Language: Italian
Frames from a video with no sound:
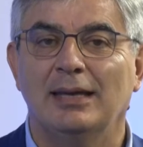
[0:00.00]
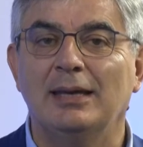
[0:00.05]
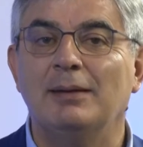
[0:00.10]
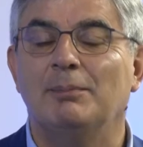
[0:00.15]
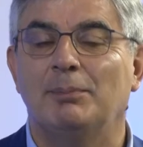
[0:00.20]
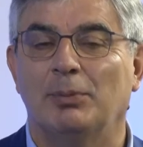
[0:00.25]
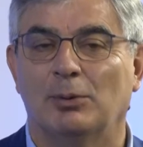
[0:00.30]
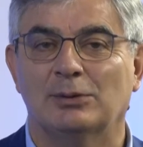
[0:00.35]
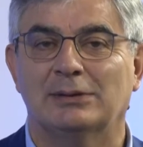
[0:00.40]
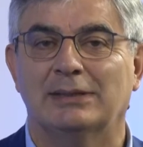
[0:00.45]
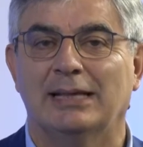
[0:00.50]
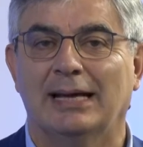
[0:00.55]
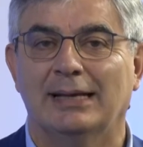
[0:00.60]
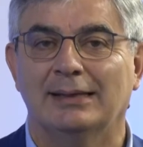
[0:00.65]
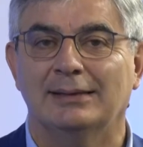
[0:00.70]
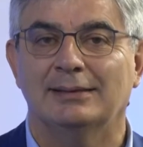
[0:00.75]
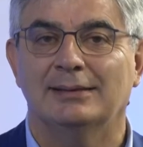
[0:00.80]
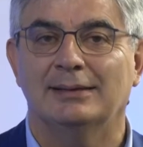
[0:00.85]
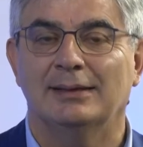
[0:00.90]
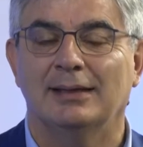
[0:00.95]

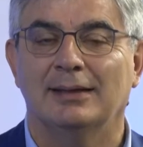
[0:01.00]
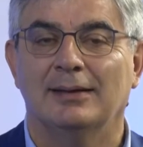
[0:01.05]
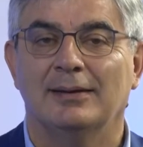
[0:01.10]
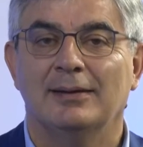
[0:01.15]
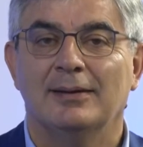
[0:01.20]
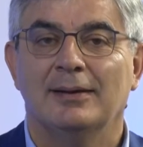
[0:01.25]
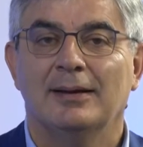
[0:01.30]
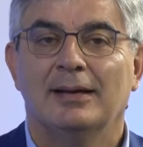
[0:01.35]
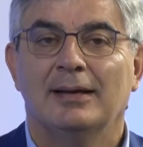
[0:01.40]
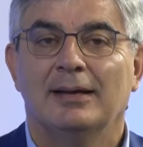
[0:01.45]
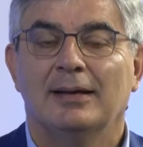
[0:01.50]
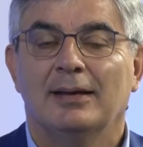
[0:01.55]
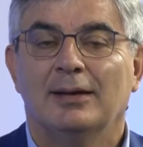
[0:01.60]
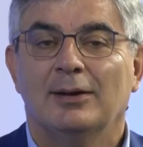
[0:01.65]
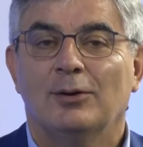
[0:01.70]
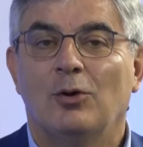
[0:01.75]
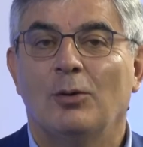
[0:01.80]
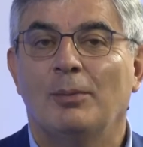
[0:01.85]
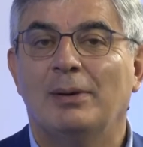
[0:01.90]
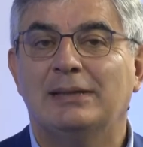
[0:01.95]
importanti.
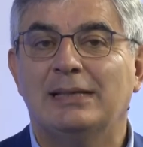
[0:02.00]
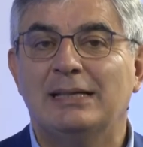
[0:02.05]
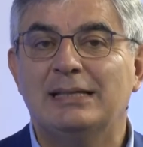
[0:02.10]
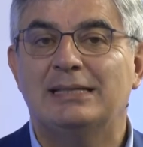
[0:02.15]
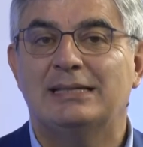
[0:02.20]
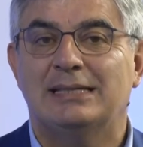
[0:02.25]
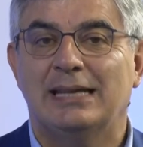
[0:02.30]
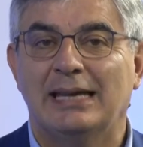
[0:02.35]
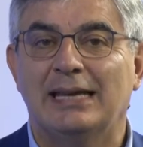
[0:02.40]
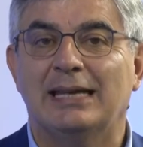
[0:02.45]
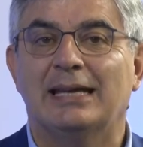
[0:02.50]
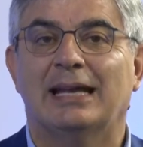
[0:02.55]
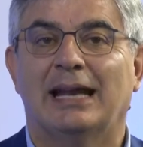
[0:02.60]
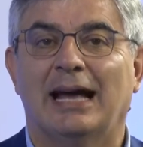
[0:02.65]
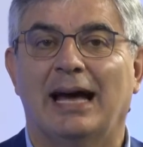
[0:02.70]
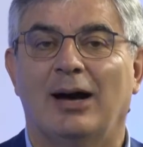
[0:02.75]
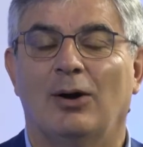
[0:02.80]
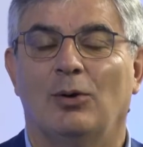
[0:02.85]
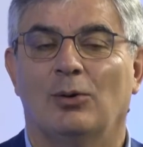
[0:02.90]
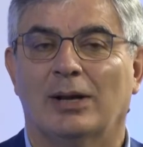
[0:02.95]
Come disse
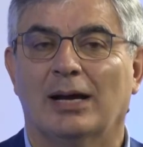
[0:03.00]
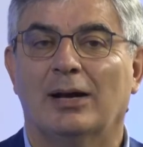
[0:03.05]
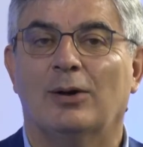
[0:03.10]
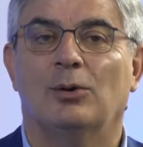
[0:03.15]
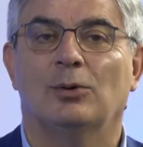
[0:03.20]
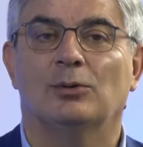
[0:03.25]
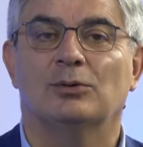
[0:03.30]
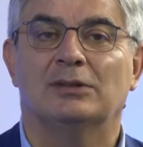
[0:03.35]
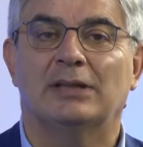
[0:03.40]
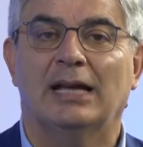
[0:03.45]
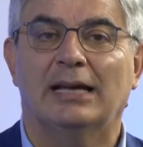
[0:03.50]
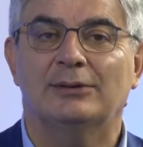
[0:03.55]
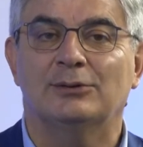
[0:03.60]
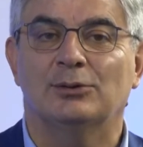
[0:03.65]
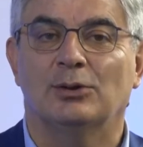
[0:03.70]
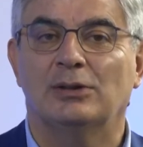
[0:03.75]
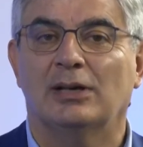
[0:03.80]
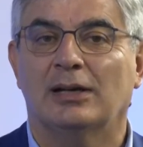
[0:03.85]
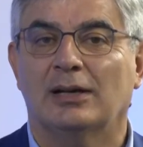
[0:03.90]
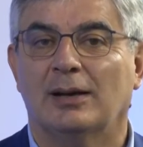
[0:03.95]
Ingrao
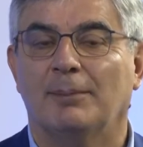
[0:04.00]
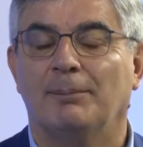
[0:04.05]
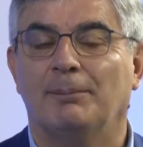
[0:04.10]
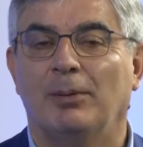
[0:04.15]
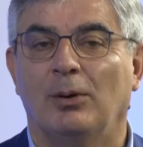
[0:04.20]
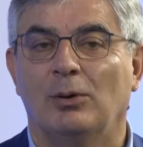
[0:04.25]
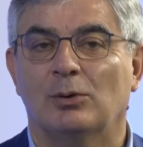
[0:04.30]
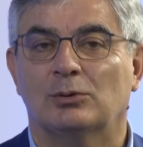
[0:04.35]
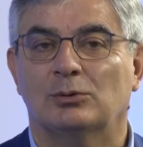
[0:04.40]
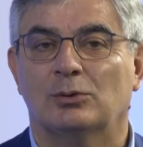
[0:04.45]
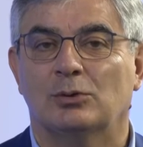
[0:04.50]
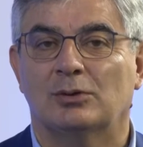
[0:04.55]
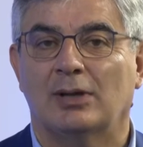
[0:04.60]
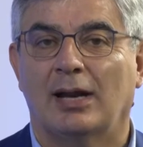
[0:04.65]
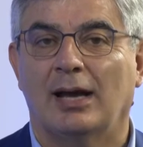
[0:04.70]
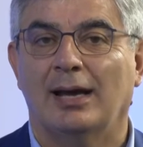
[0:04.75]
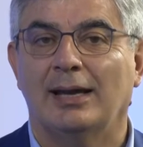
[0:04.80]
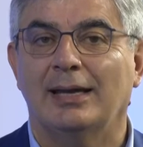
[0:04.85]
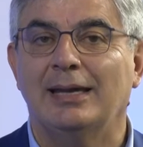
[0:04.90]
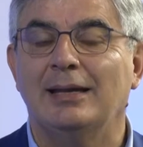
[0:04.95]
raccontando del rapporto
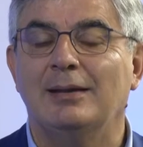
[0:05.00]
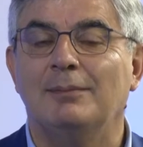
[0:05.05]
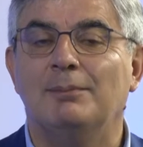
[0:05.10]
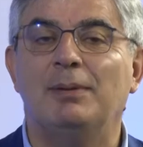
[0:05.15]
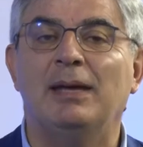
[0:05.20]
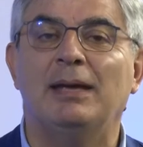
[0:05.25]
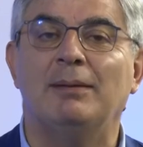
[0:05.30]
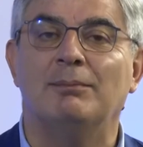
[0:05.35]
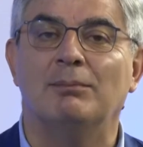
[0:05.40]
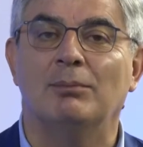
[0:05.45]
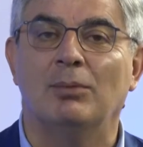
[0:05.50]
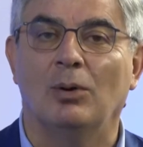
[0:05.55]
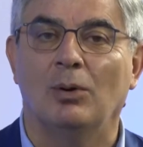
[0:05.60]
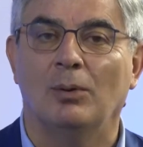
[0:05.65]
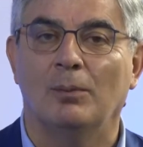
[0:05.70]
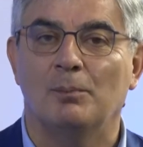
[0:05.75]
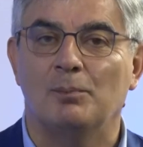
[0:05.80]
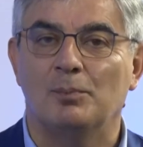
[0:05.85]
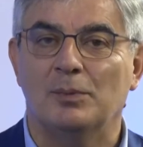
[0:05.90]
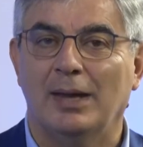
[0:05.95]
tra il
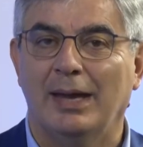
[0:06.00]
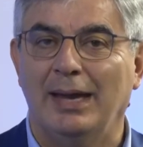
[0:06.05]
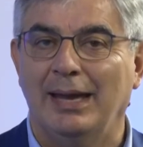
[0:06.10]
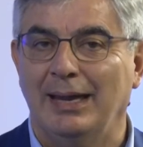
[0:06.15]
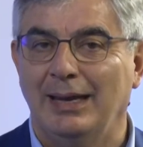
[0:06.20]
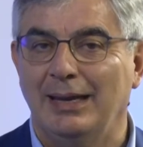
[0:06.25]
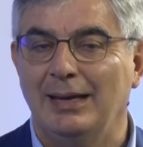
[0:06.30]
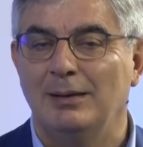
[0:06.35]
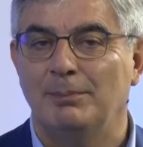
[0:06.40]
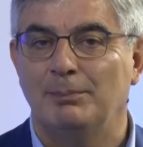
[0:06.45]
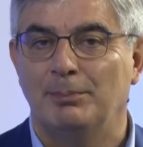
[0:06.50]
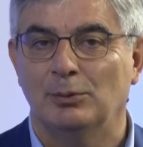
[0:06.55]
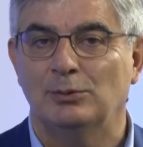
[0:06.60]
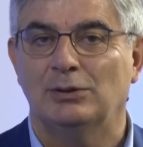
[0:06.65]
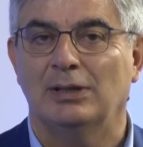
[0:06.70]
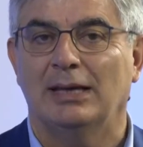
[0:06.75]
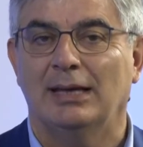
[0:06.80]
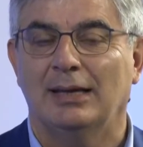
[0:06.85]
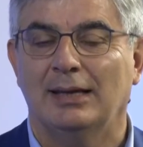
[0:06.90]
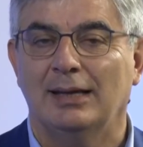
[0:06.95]
bimbo e il
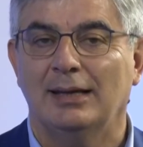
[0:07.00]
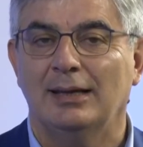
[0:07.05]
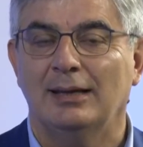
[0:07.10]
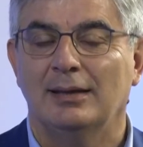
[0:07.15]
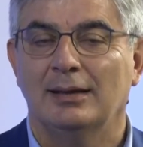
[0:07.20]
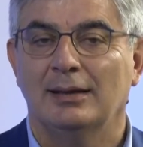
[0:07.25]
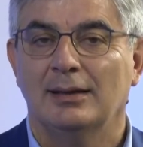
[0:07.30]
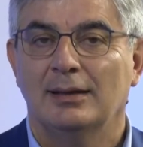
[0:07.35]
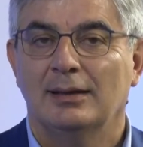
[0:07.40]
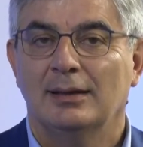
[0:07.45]
potere,